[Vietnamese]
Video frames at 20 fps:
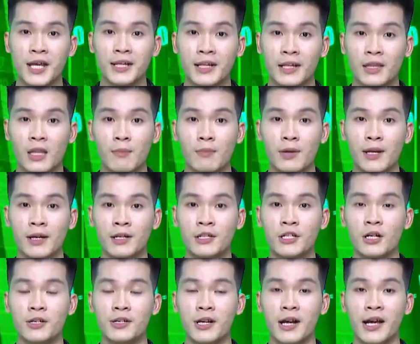nhiên thì tâm lý
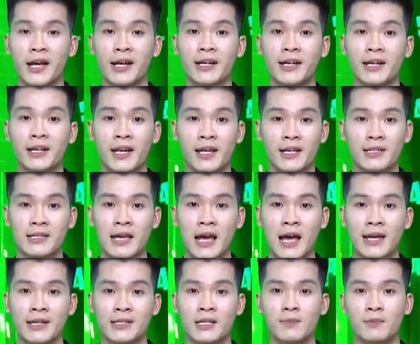trước những ngày nghỉ lễ
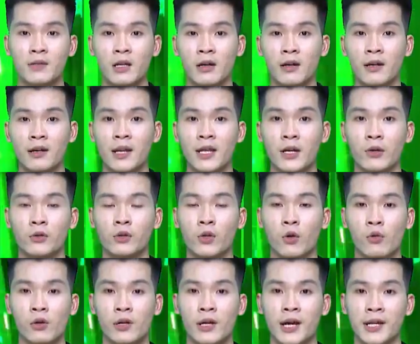dài sắp tới là yếu
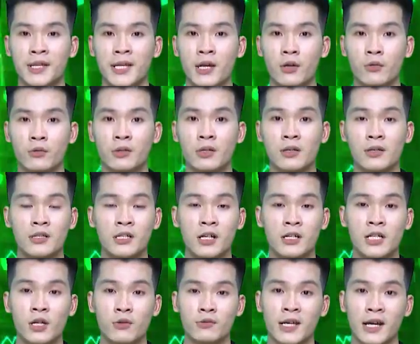tố khiến nhà đầu tư
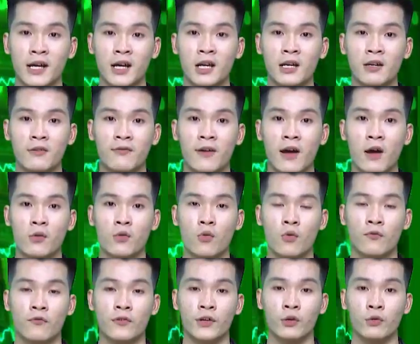chưa chịu giải ngân vào
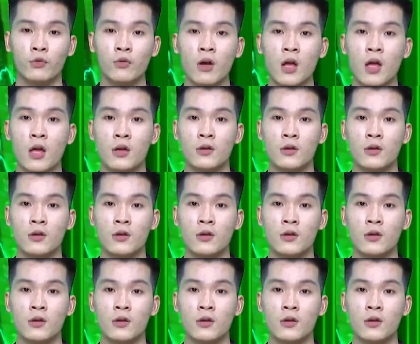cổ phiếu